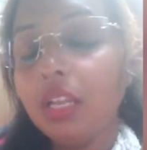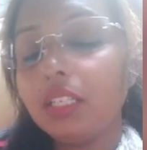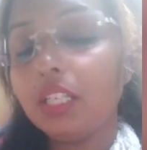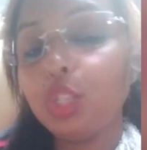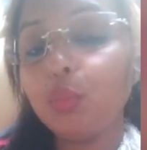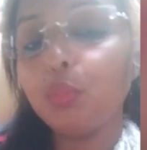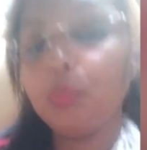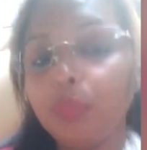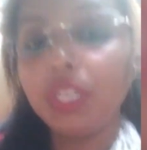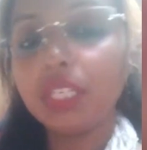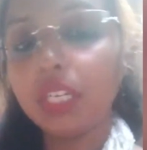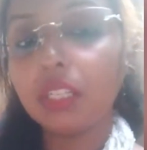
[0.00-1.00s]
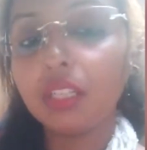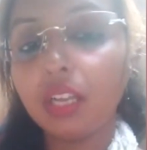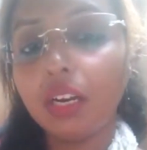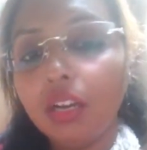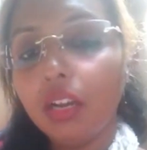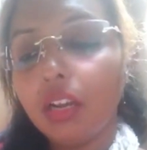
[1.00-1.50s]
যেহেতু বুবলির সাথে
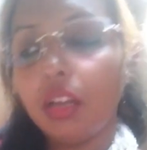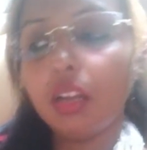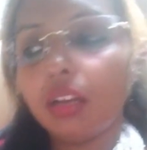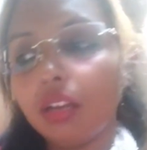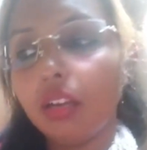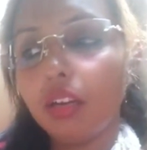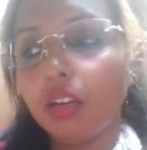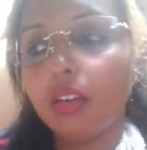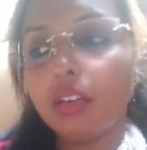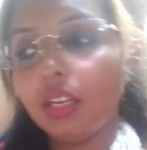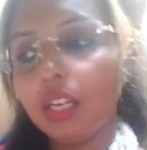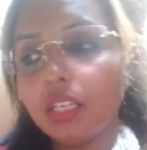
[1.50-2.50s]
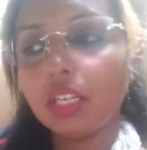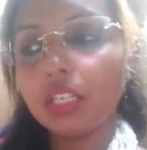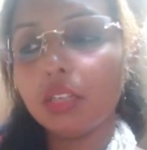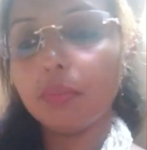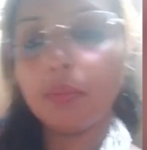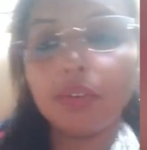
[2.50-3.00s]
তার
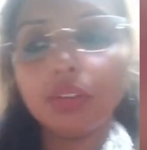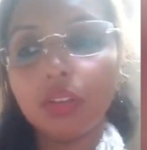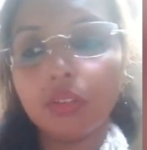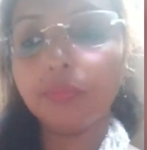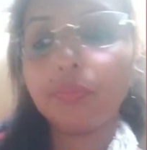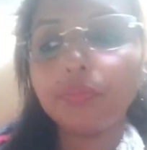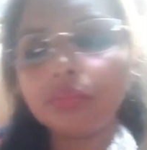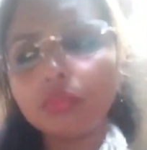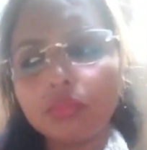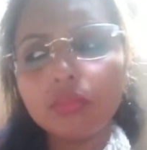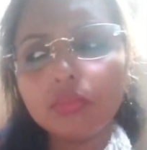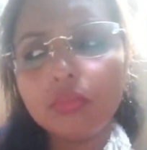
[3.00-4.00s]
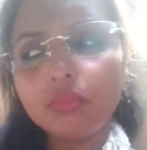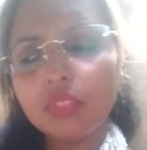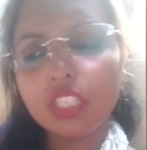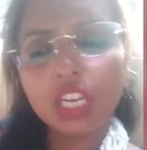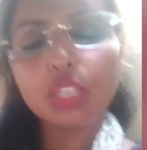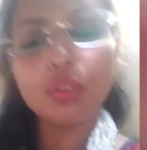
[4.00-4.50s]
রিলেশনশিপ
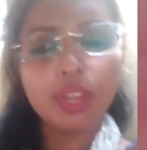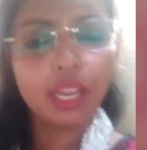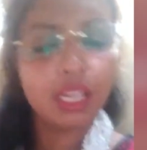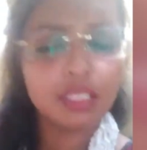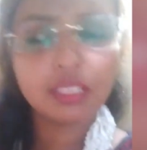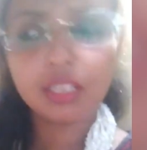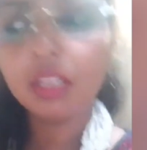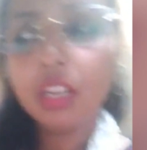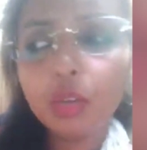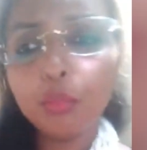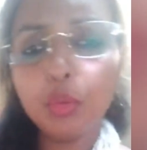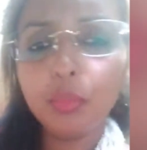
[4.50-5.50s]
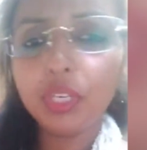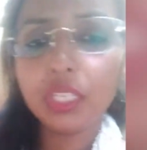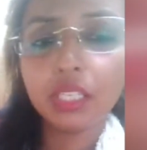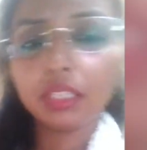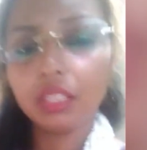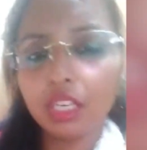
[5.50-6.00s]
শেষ হয়ে গেছে বুবলির
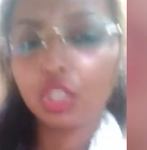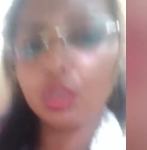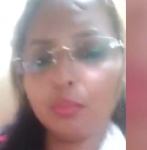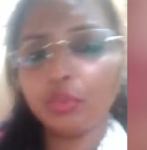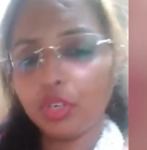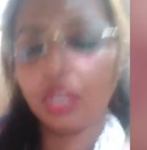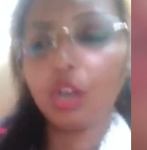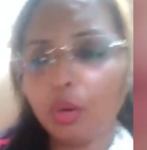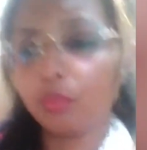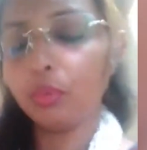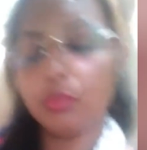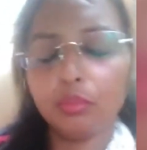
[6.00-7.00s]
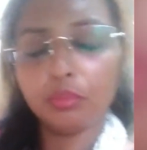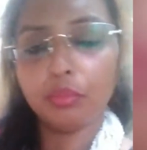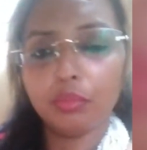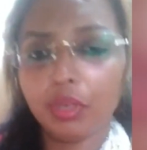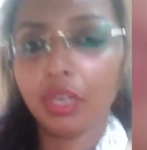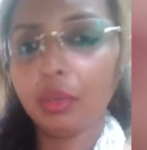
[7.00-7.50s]
সাথে তার সম্পর্কের অব
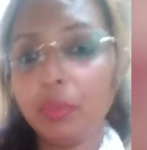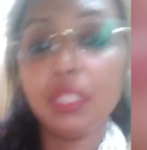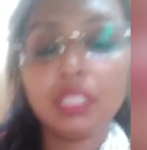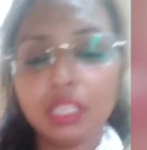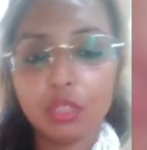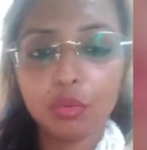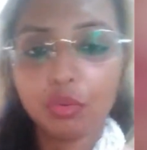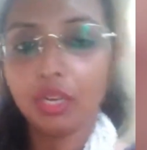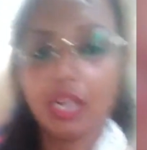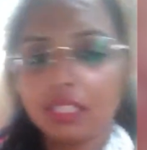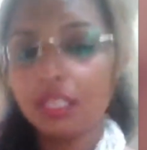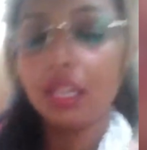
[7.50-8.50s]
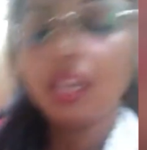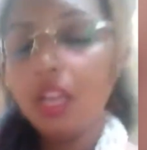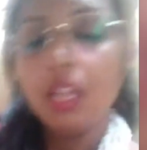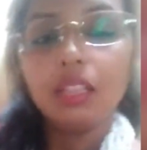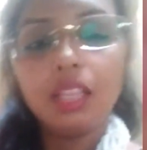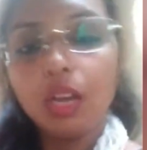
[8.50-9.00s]
মানে বিচ্ছেদ ঘটে গেছে
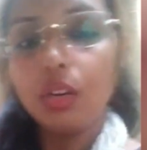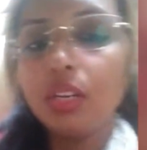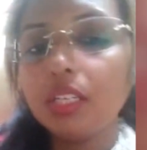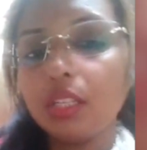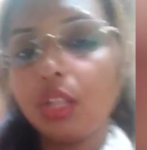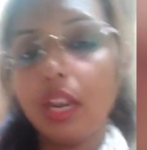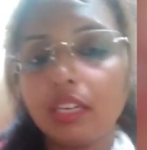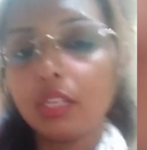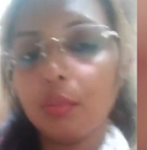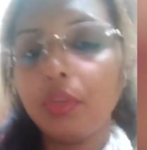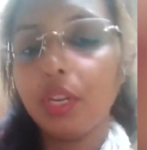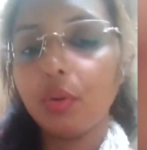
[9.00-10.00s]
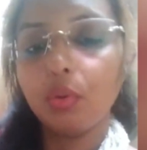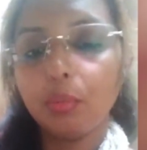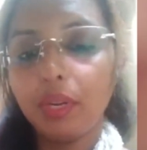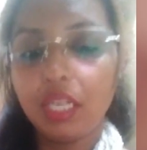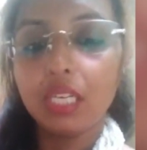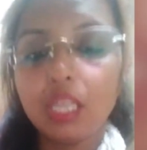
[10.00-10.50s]
তাহলে সে তার একটা বিয়ে করবে
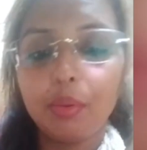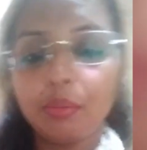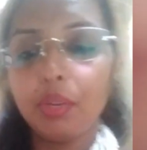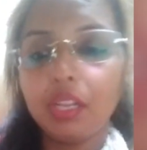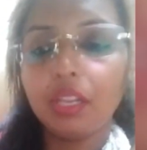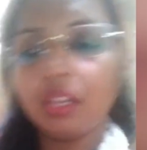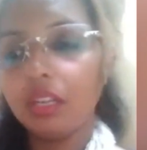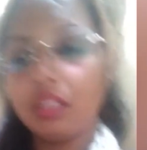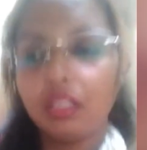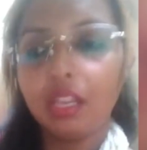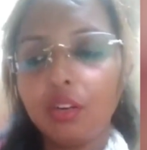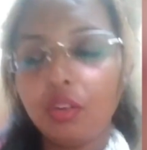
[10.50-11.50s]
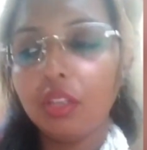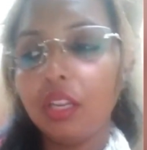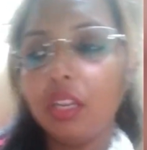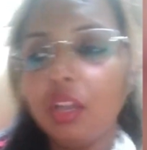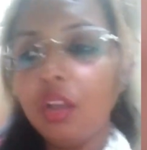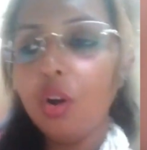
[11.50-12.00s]
এটাই স্বাভাবিক তাই নয়
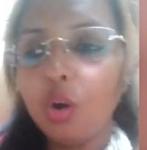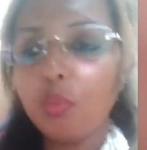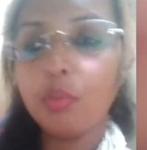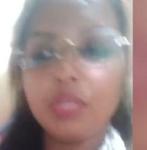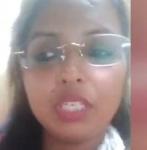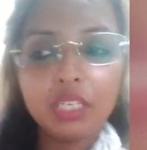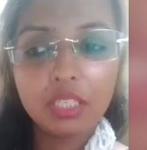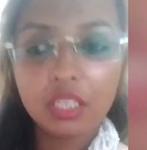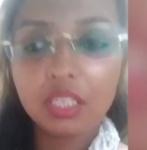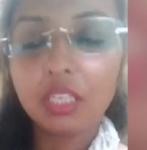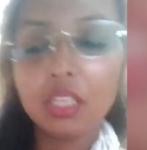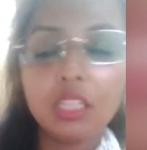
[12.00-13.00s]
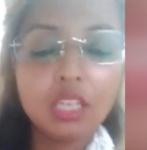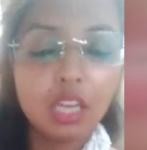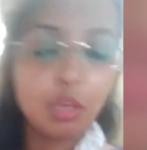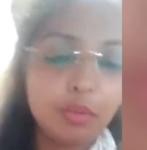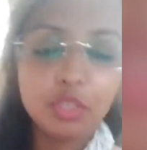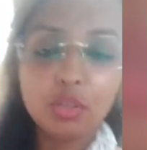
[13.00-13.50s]
কি অপবিশ্বাসের সাথে
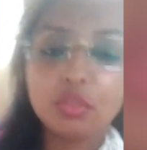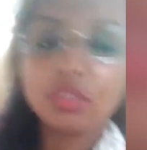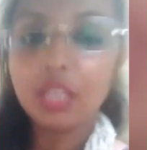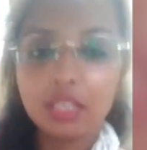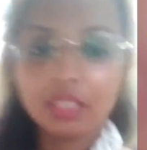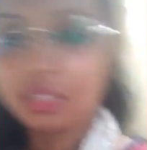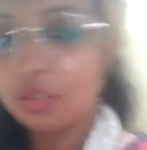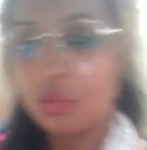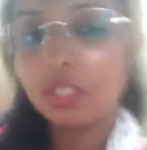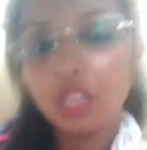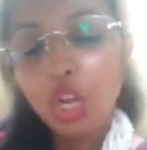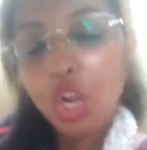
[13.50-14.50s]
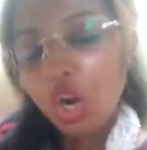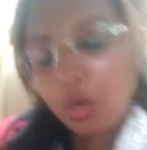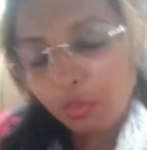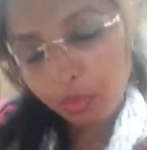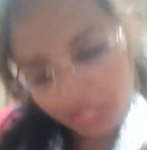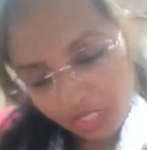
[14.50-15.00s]
সাকিবের যখন ছাড়াছাড়ি হয়েছে
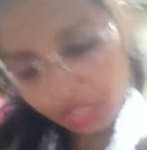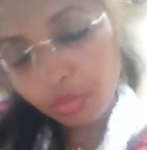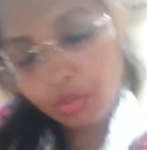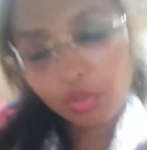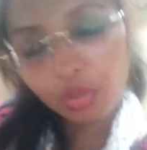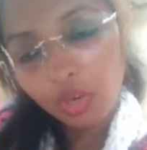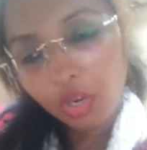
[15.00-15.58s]
অপবিশ্বাসও তো